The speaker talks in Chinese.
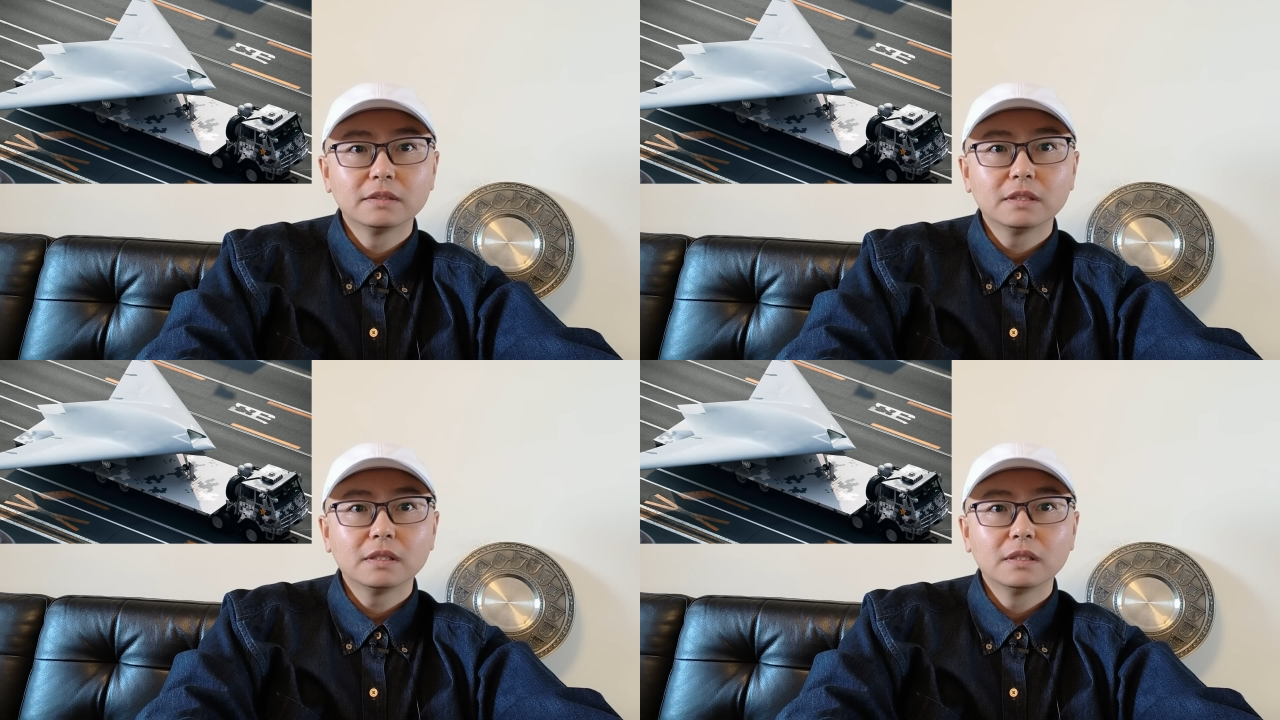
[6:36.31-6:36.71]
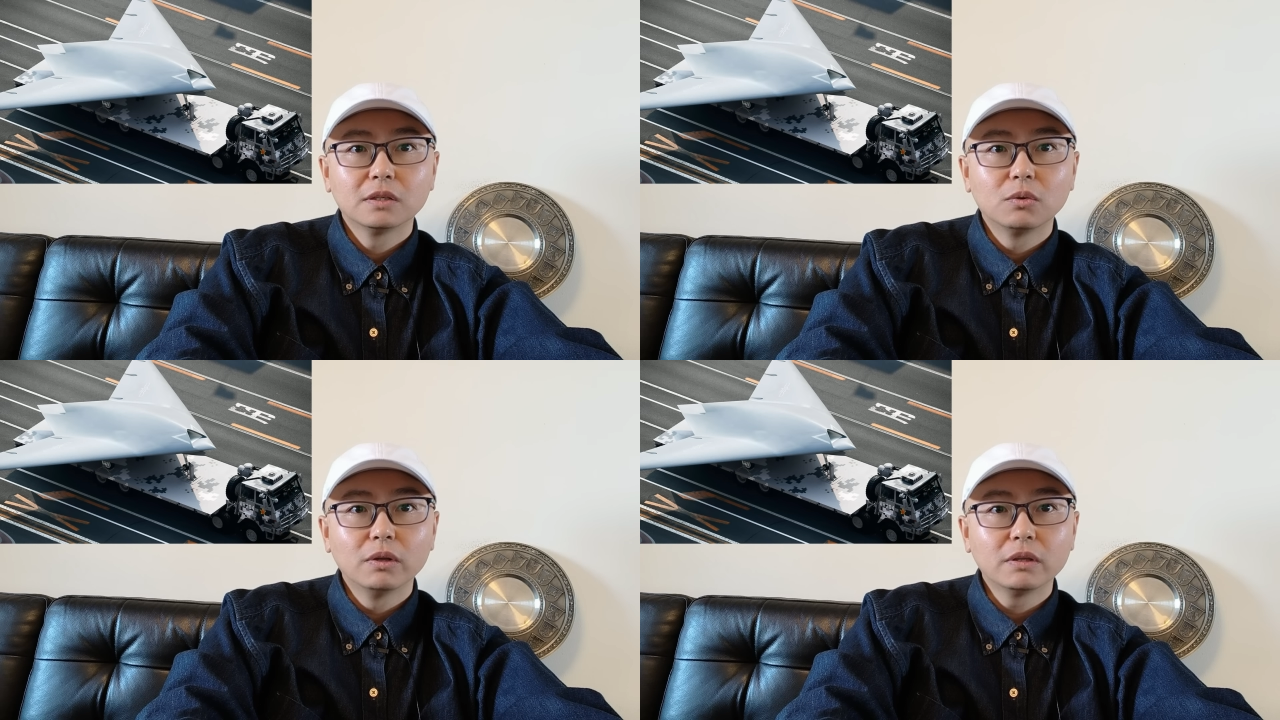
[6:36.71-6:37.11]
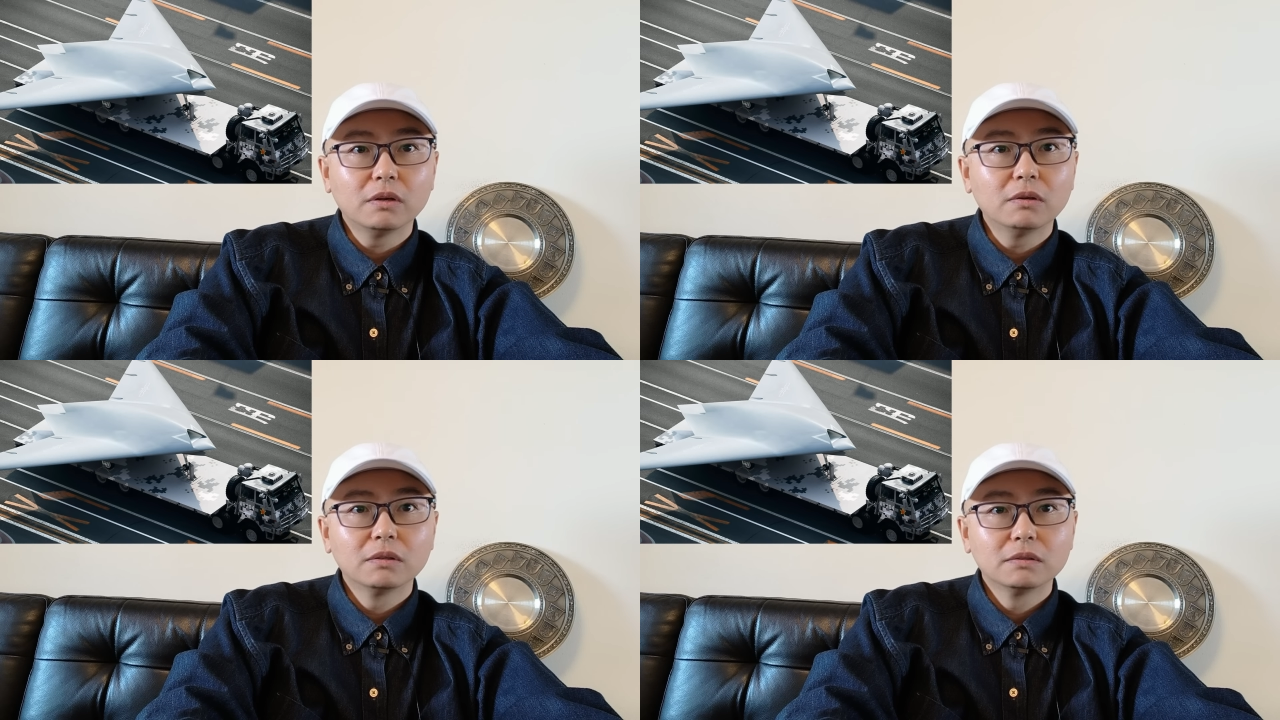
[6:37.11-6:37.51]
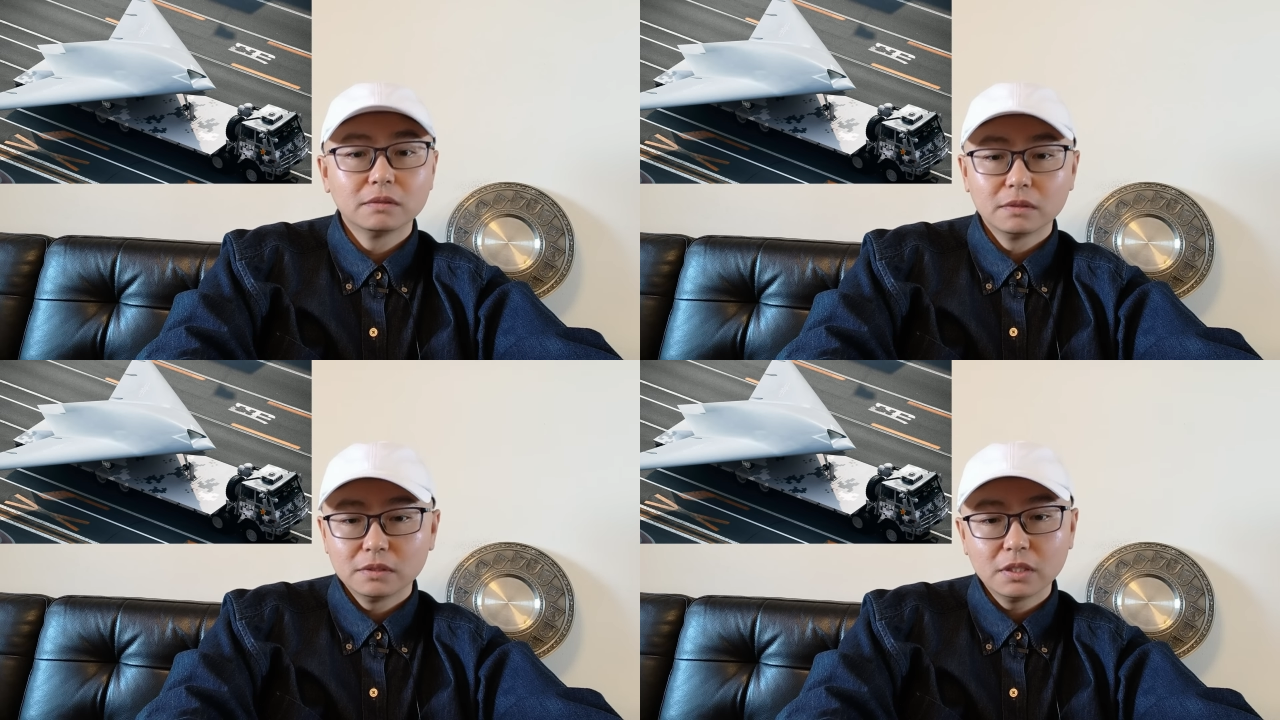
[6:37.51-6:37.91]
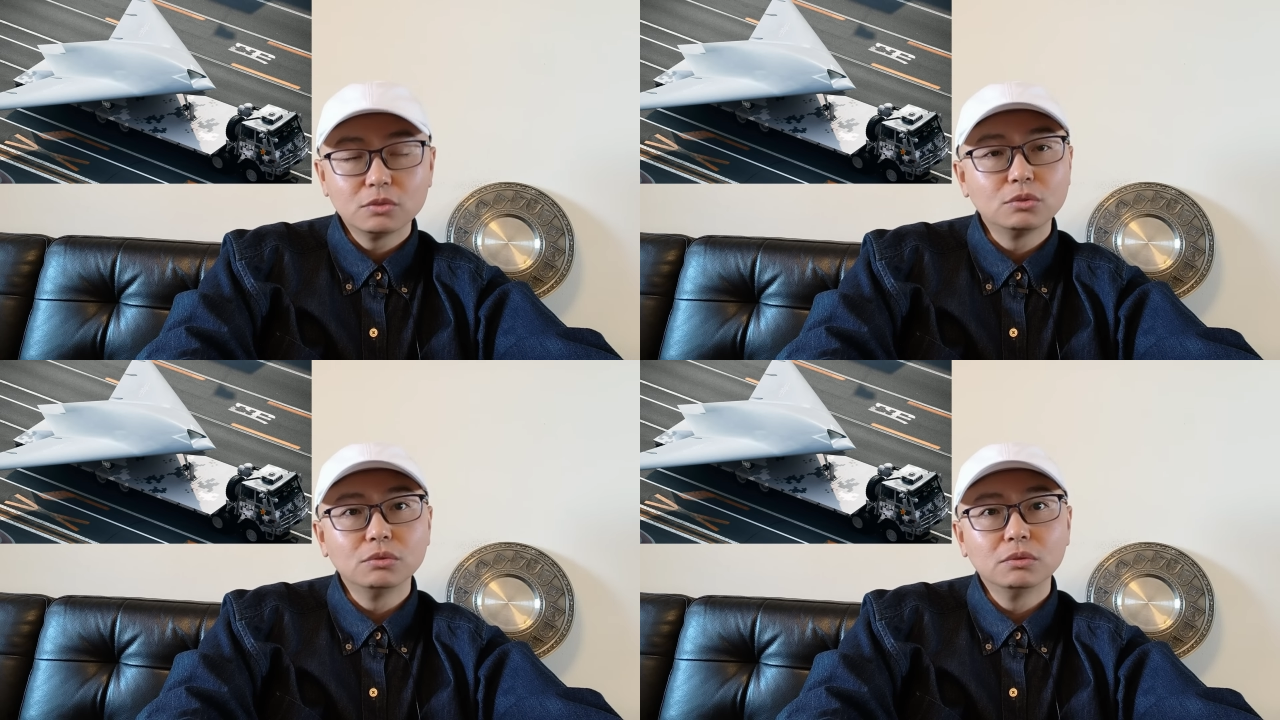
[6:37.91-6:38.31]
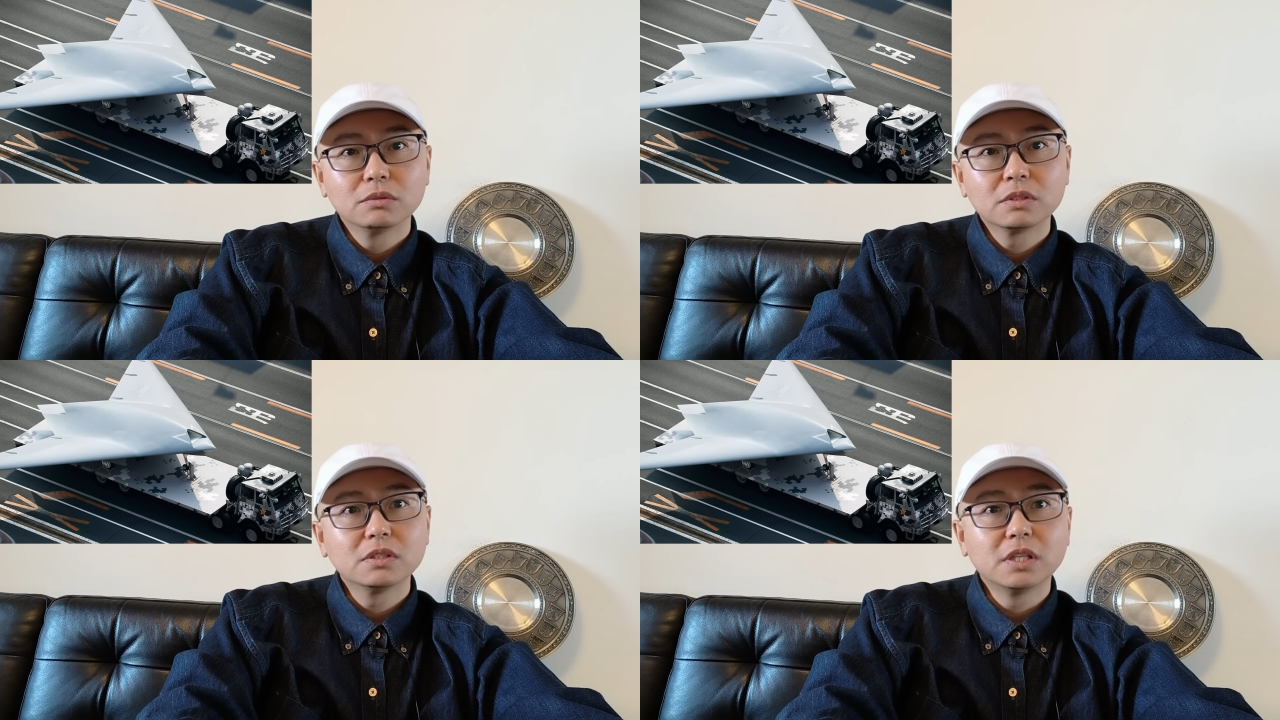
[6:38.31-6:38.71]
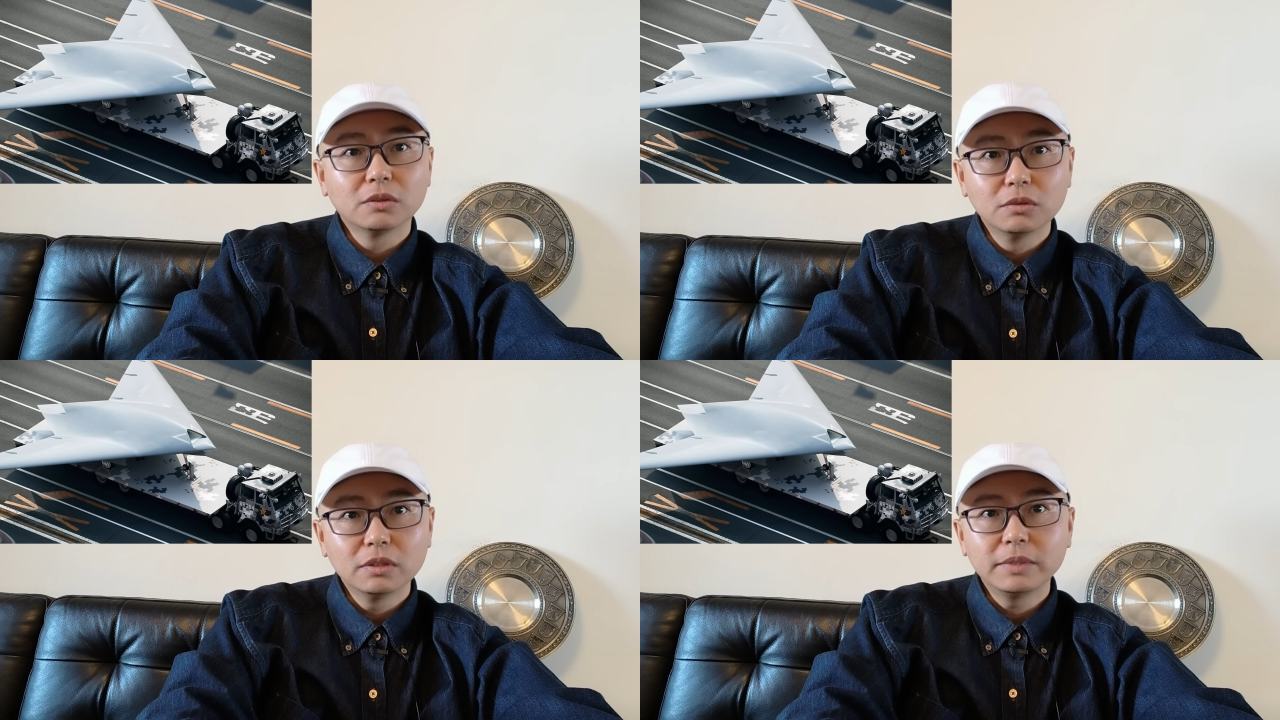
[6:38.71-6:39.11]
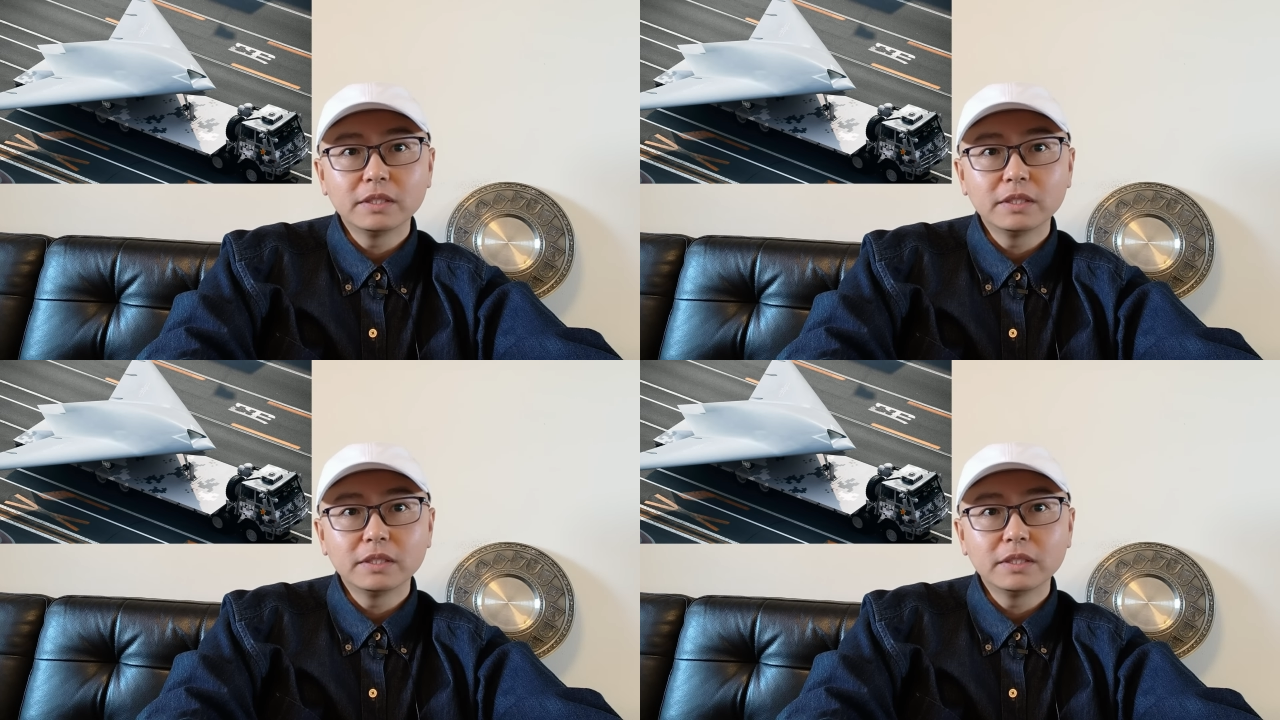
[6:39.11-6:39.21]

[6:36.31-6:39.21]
啊，关岛这个区域 四千 公里吧，